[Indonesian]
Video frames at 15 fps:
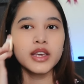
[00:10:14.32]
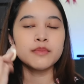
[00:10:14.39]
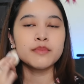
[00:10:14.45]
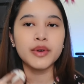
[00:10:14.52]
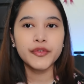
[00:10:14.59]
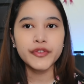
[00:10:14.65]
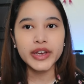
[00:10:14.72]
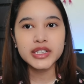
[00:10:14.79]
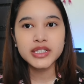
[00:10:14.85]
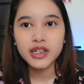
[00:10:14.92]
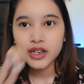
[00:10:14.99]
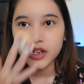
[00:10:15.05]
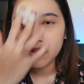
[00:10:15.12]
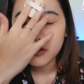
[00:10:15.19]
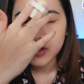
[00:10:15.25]

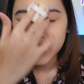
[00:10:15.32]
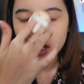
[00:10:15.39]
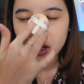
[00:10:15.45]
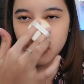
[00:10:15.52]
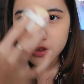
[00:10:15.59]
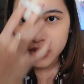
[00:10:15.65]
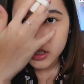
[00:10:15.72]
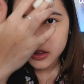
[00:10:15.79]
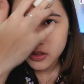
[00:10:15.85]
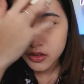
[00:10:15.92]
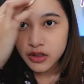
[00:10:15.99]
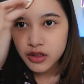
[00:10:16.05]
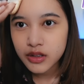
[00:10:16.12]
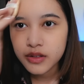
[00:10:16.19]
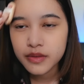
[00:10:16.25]
imperfection di kulit aku gitu
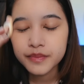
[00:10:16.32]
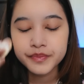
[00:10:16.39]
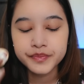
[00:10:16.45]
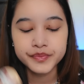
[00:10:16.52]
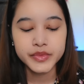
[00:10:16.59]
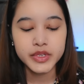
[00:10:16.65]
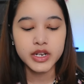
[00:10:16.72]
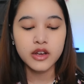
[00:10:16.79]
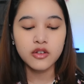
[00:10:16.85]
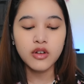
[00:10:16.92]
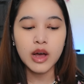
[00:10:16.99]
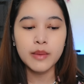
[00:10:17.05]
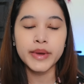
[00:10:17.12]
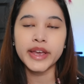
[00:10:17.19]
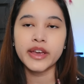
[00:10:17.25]
jadi aku
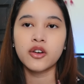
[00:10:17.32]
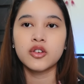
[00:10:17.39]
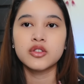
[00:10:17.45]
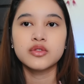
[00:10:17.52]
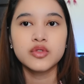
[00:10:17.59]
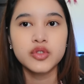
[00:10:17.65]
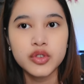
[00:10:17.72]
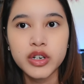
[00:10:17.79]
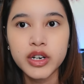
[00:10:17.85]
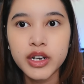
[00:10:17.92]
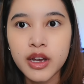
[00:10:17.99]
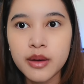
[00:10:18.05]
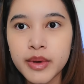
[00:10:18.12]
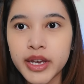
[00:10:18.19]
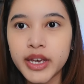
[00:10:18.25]
nggak pakai contour
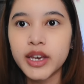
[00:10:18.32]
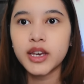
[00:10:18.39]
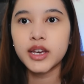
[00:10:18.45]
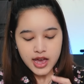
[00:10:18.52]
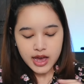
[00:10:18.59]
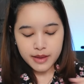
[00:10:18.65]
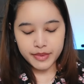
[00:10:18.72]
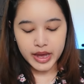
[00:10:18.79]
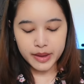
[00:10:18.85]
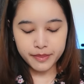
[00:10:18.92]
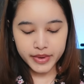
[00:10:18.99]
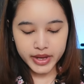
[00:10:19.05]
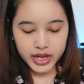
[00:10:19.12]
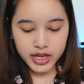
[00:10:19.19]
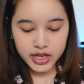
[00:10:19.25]
nggak pakai
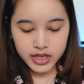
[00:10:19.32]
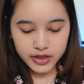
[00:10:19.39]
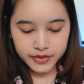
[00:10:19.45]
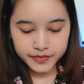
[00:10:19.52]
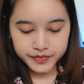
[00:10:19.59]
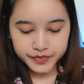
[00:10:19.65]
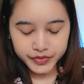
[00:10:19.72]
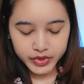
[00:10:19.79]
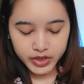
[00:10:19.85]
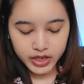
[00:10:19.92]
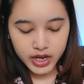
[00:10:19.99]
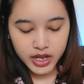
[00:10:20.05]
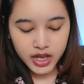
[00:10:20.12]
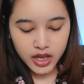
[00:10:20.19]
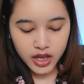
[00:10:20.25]
apa-apa
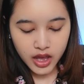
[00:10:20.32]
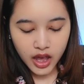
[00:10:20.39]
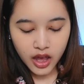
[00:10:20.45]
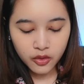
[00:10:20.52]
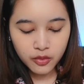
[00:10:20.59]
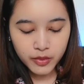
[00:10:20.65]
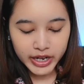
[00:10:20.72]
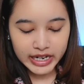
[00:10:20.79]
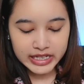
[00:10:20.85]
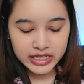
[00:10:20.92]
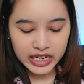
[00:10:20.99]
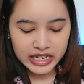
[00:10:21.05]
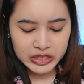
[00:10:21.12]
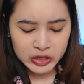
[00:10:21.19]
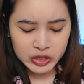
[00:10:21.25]
karena aku
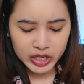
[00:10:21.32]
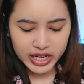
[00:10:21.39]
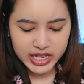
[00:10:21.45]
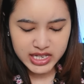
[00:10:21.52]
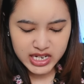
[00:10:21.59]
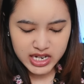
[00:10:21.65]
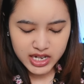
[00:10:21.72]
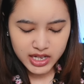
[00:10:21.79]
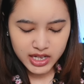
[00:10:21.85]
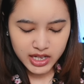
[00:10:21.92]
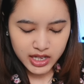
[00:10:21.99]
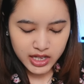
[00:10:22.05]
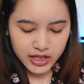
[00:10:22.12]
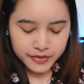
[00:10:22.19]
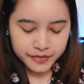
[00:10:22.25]
ngerasa nggak cocok aja
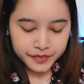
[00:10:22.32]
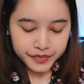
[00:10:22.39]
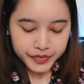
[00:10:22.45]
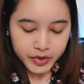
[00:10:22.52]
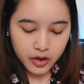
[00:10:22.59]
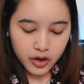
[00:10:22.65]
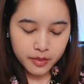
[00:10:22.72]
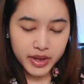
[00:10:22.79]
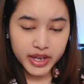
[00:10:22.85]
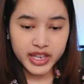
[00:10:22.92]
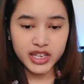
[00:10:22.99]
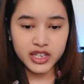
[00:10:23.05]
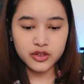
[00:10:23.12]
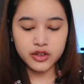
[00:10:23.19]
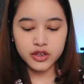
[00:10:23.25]
kalau
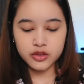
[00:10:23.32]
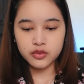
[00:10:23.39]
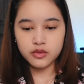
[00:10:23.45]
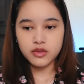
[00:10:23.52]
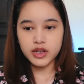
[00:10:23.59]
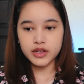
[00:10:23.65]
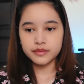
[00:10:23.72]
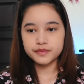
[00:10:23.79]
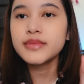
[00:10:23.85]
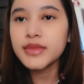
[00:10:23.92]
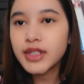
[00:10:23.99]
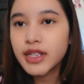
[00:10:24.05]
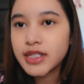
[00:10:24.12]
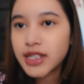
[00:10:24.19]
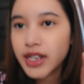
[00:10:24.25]
pakai gitu-gituan
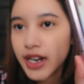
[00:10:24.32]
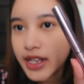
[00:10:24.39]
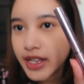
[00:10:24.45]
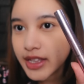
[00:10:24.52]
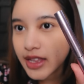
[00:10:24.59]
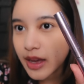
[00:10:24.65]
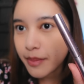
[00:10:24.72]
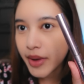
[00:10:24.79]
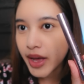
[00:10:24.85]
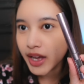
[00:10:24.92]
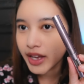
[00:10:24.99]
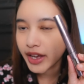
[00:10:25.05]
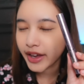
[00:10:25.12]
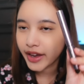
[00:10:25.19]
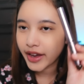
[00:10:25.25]
sekarang kita
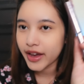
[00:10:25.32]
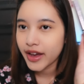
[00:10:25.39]
pakai